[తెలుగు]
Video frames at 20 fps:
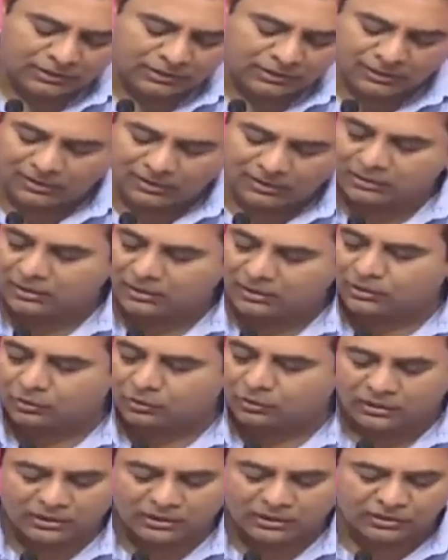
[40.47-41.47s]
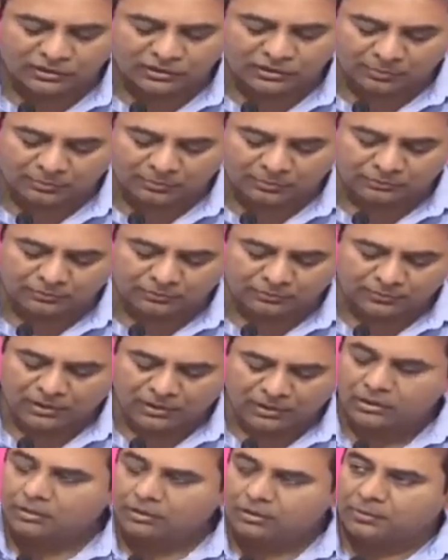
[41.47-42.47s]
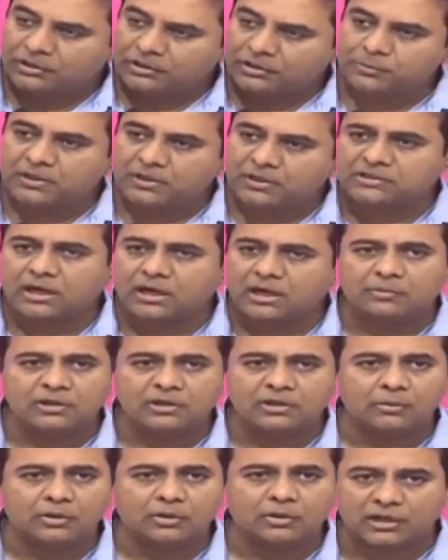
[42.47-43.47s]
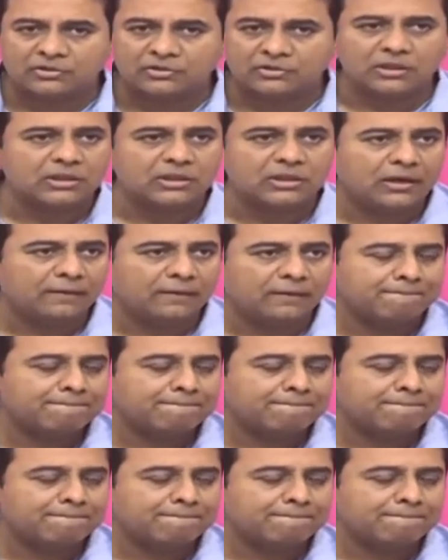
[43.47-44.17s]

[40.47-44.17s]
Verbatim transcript: కే ఢిల్లీలోని కేంద్ర ప్రభుత్వం ప్రతిపక్షాల మీదనేమో కేసుల దాడి